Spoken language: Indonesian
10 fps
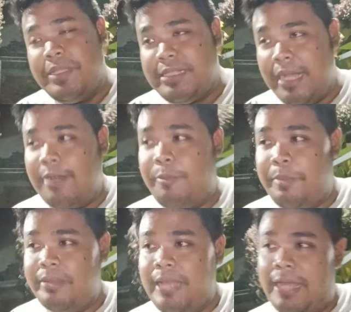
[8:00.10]
bijak lebih
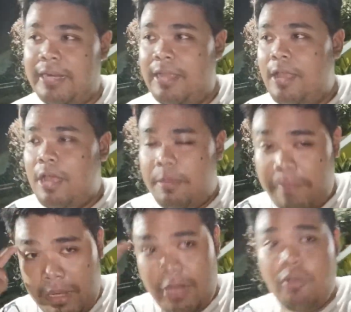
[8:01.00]
pintar
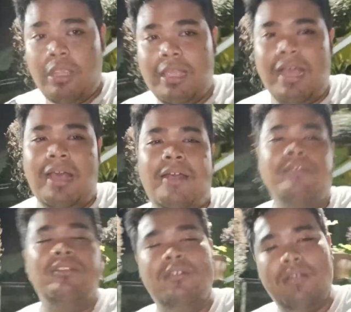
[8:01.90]
pakai logika
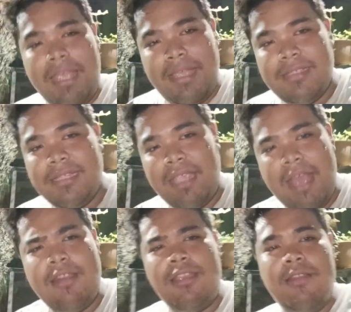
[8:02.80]
oke
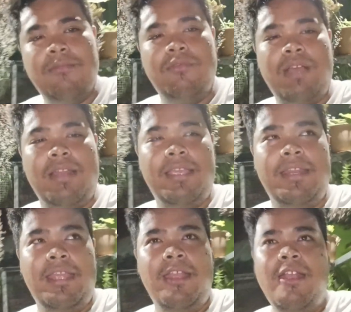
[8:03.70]
sekian ilmu kali
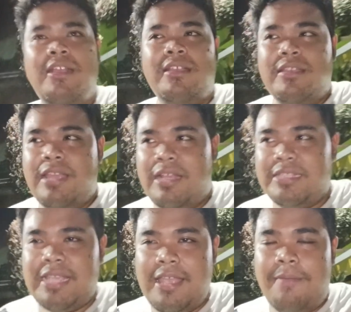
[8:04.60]
ini yang
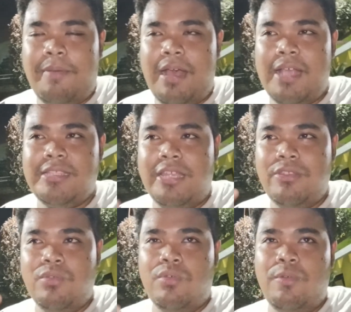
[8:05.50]
saya bahas
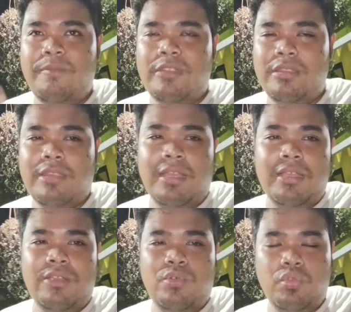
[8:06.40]
yaitu
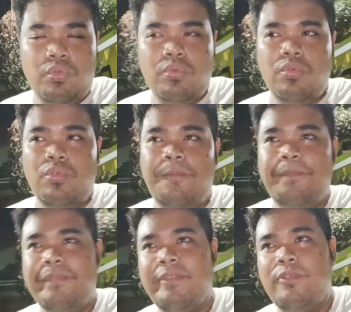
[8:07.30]
tentang kutu
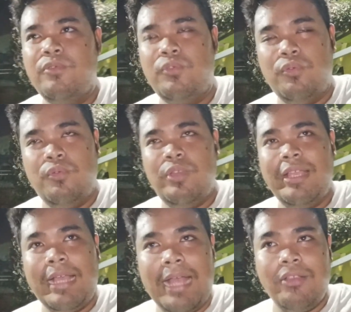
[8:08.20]
kutu
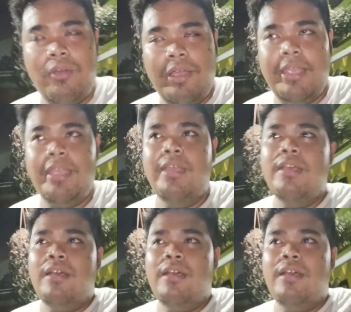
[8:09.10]
ikan koi